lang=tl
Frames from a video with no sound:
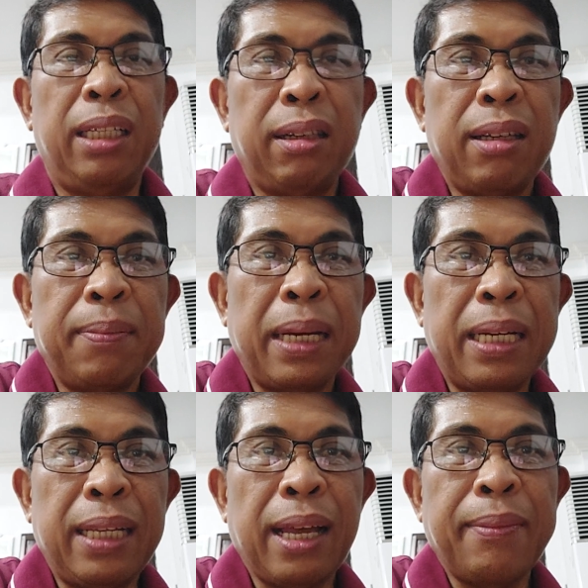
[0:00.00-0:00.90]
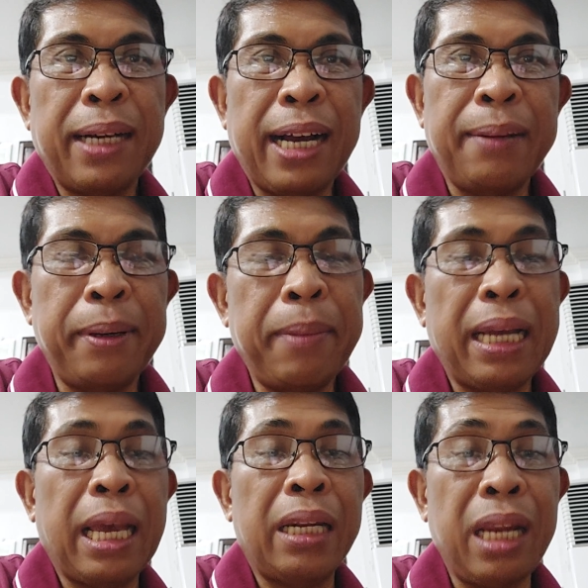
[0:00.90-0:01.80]
Ito yung balita mga
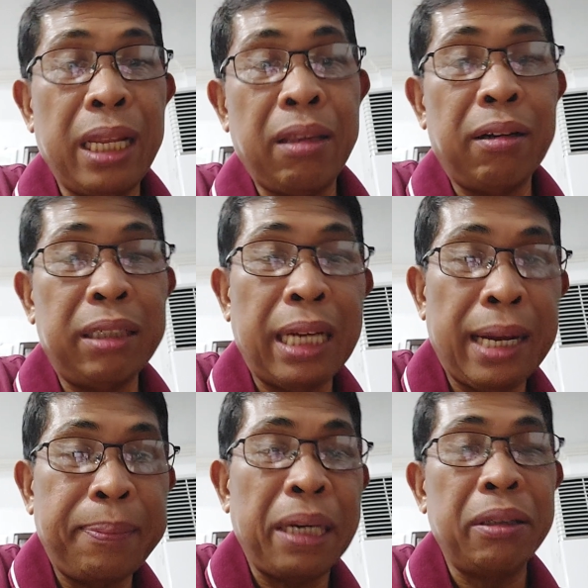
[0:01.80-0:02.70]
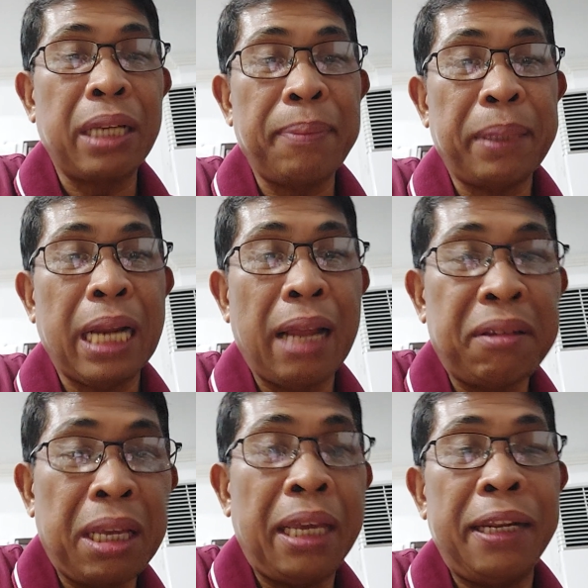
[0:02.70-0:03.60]
kababayan dito na pag-usapan
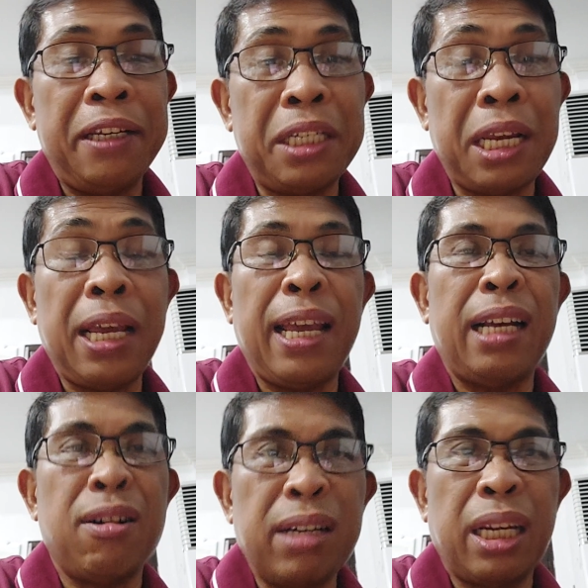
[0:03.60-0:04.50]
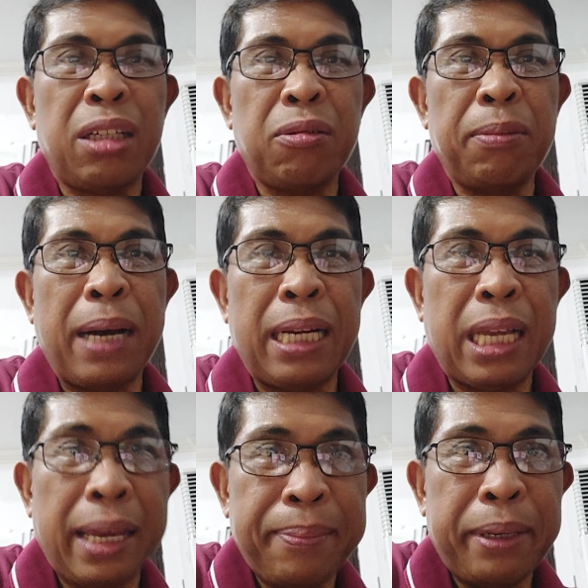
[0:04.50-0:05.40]
natin si Congresswoman
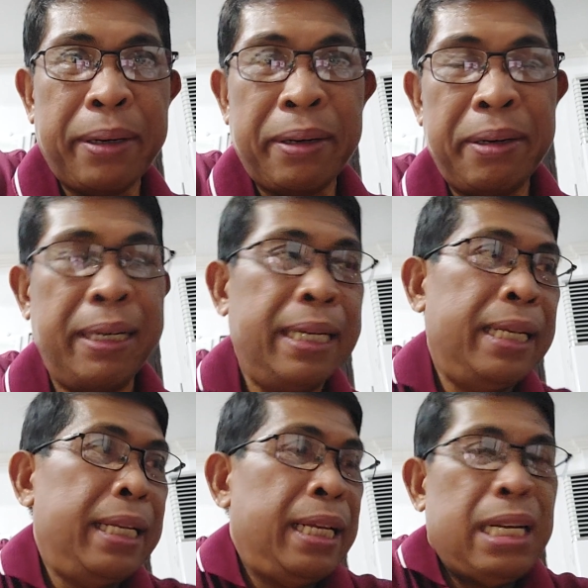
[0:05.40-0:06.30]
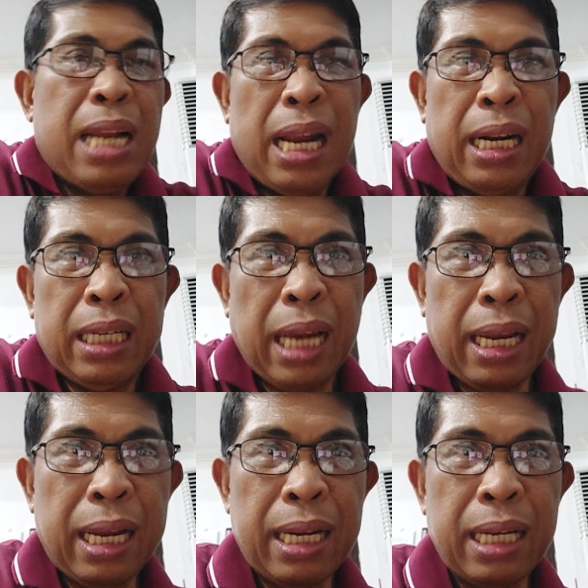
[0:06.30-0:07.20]
Kimbo ng
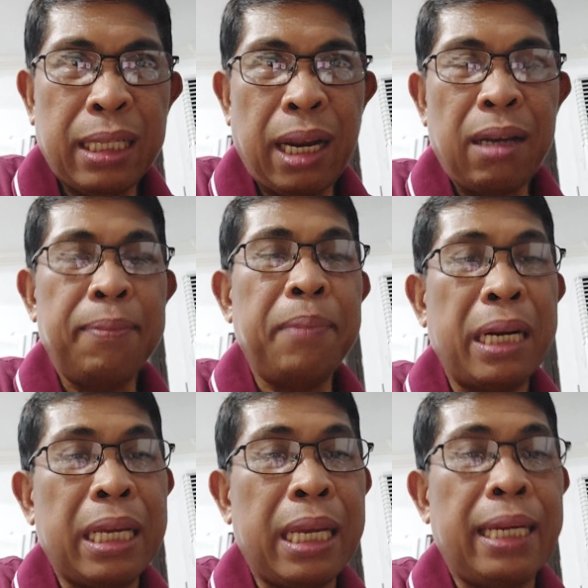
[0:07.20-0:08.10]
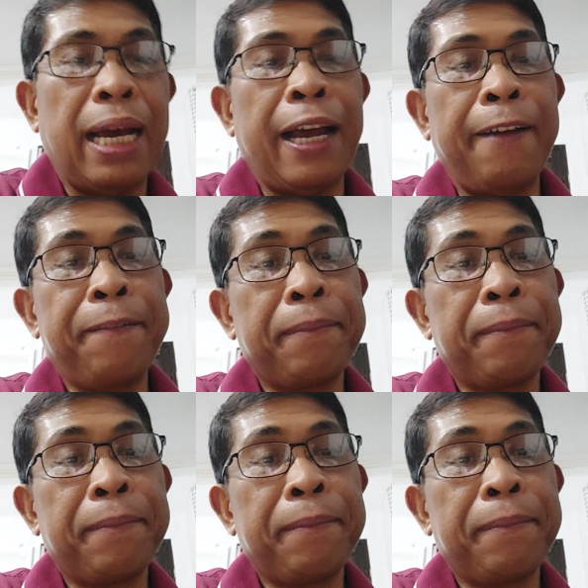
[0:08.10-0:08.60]
2nd District of Marikina.